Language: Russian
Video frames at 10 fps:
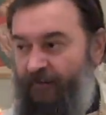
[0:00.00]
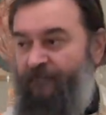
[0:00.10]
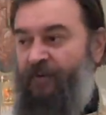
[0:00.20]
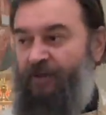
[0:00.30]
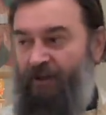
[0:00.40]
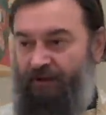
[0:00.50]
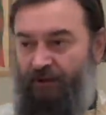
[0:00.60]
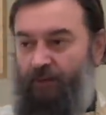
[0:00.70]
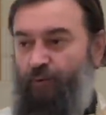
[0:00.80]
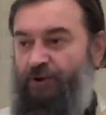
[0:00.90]
Некоторые
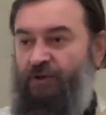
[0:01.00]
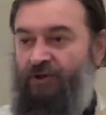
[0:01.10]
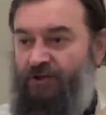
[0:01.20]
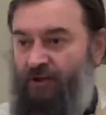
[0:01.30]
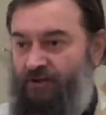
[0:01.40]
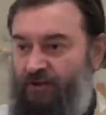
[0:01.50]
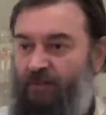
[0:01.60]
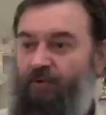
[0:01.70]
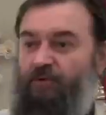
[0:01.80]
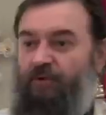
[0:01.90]
на мужчинах женятся, как
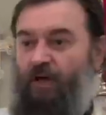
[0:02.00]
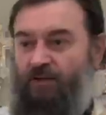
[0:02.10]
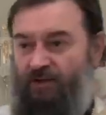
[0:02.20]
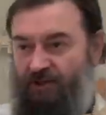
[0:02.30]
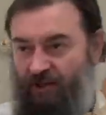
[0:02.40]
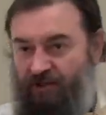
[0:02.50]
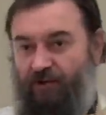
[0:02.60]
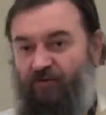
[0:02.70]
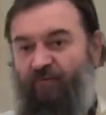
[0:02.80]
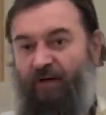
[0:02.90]
бы, то раз, на женщинах,
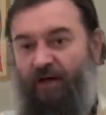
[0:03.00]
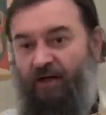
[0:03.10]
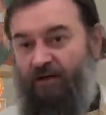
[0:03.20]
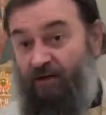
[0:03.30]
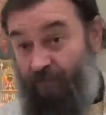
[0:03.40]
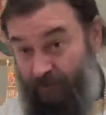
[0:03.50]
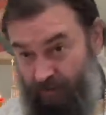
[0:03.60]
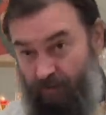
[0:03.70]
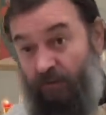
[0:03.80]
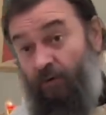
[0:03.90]
то в порядке, типа
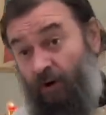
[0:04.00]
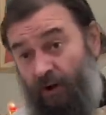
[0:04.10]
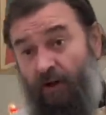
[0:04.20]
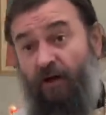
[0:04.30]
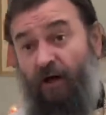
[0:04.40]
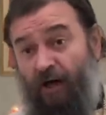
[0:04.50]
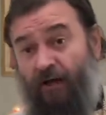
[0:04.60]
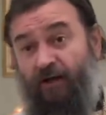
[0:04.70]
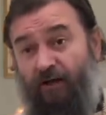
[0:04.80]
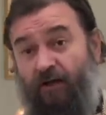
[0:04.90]
такой, ну, ха-ха,
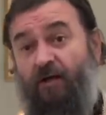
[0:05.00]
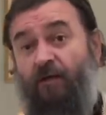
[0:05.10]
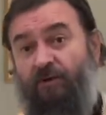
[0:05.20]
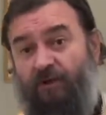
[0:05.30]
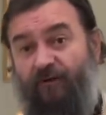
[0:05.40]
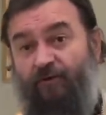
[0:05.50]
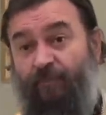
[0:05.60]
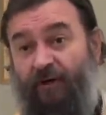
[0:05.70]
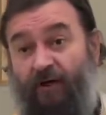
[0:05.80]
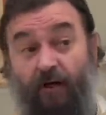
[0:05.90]
хи-хи, как бы так все
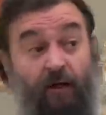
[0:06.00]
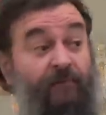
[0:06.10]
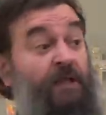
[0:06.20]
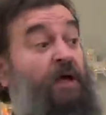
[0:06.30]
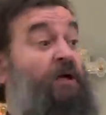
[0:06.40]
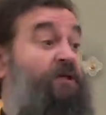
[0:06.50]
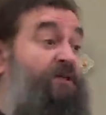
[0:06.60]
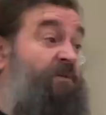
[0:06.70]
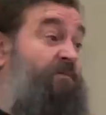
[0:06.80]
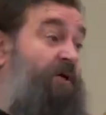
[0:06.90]
проехало. На
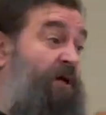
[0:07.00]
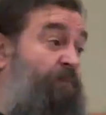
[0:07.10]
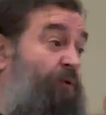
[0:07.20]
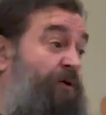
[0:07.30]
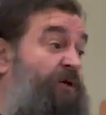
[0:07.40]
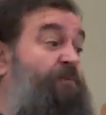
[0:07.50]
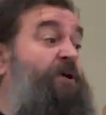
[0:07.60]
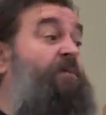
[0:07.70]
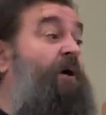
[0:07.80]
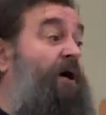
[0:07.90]
самом деле Бог не
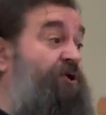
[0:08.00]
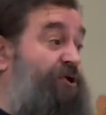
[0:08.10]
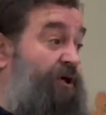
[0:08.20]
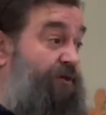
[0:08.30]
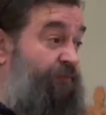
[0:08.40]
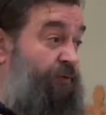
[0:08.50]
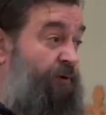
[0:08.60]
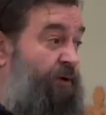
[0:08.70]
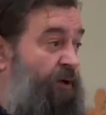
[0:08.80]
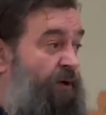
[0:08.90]
принимает жертву,
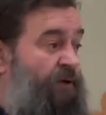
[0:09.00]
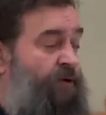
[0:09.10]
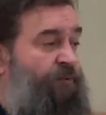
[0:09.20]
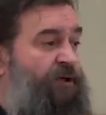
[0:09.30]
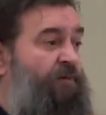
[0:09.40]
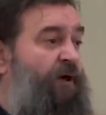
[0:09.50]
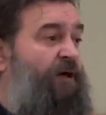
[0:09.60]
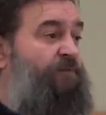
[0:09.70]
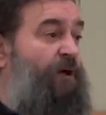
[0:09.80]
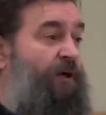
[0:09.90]
не
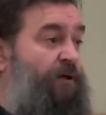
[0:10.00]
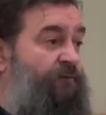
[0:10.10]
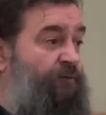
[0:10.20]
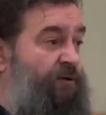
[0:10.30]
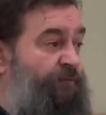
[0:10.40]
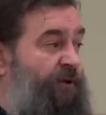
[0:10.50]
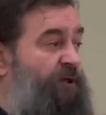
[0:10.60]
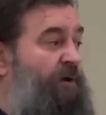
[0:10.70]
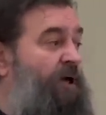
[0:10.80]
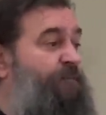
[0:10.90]
принимает молитву, не
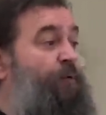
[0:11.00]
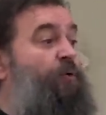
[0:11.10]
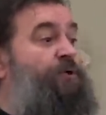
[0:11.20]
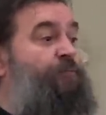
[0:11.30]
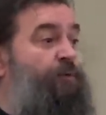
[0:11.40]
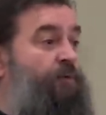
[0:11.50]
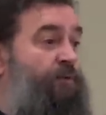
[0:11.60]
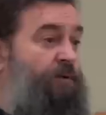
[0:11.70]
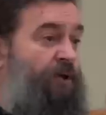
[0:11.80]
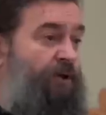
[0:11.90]
принимает просьбу
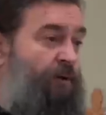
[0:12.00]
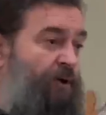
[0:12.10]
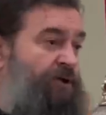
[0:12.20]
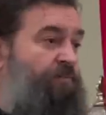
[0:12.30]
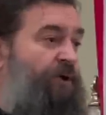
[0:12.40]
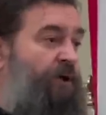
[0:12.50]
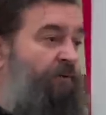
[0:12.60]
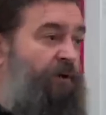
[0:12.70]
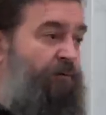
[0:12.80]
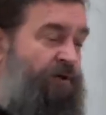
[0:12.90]
и не хочет
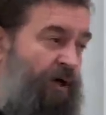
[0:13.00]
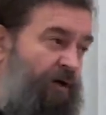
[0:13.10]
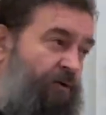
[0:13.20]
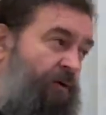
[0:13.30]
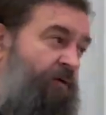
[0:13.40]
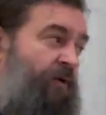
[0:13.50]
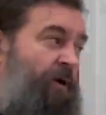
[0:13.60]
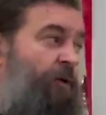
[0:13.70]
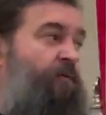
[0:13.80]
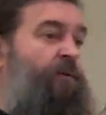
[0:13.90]
миловать людей, которые
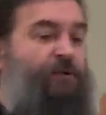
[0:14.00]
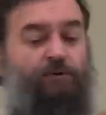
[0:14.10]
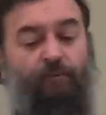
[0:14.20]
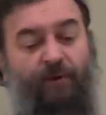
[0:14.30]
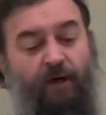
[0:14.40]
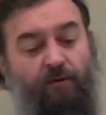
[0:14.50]
вероломно поступают